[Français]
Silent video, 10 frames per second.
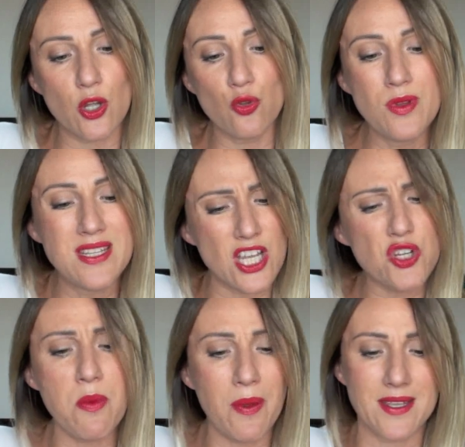dire une huile
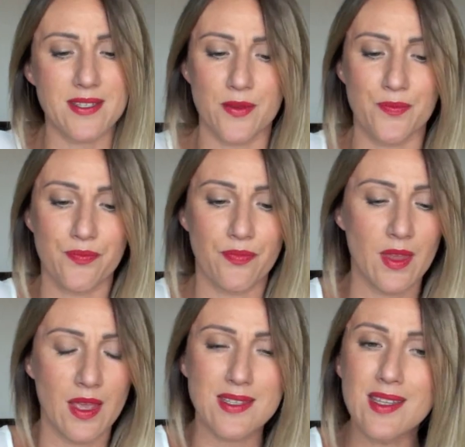sèche mais presque.
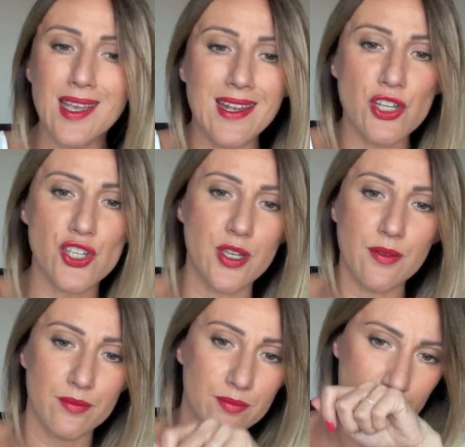C'est très
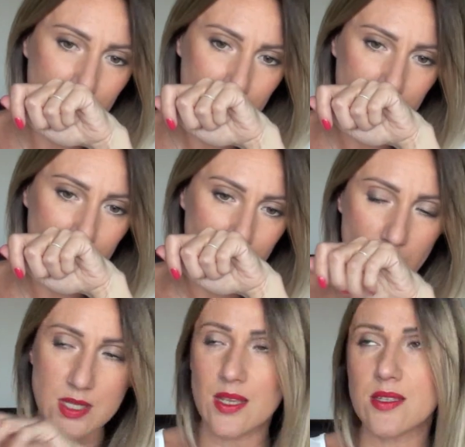léger,
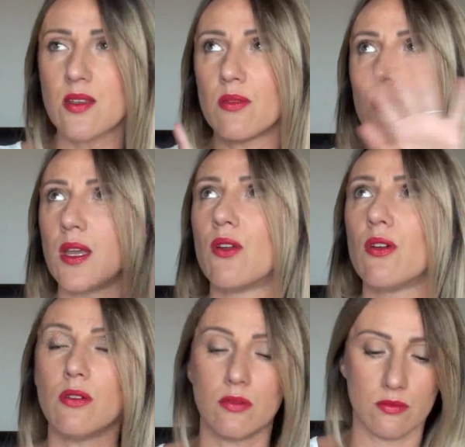ça sent, mais
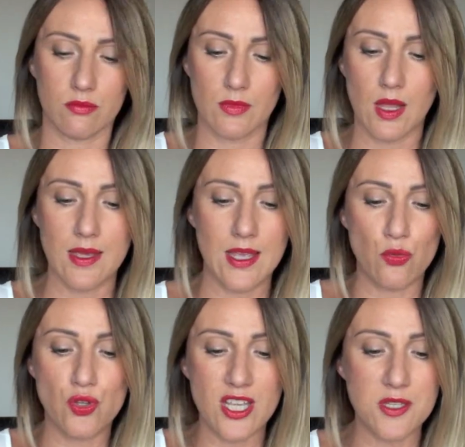alors. Il
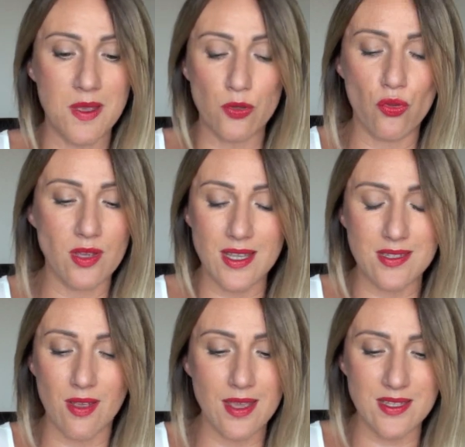y a du jasmin dedans, ça
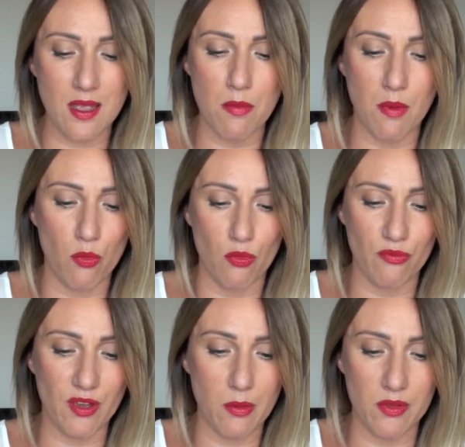sent extrêmement bon.
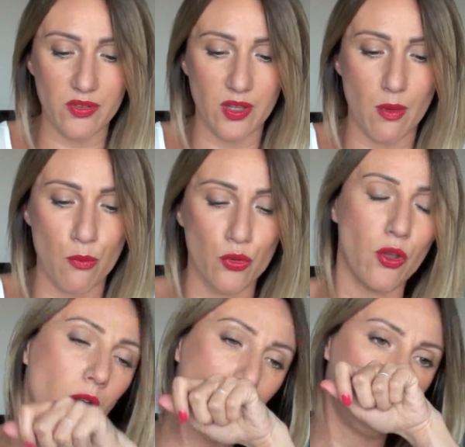Vraiment, c'est un
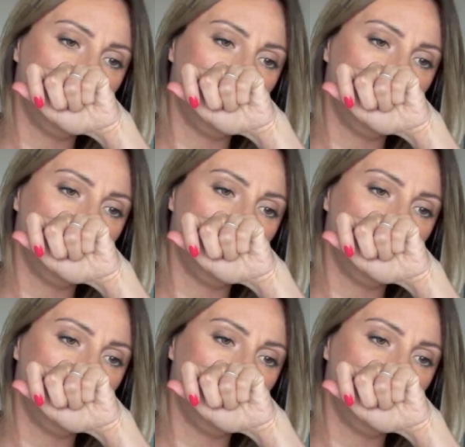bonheur.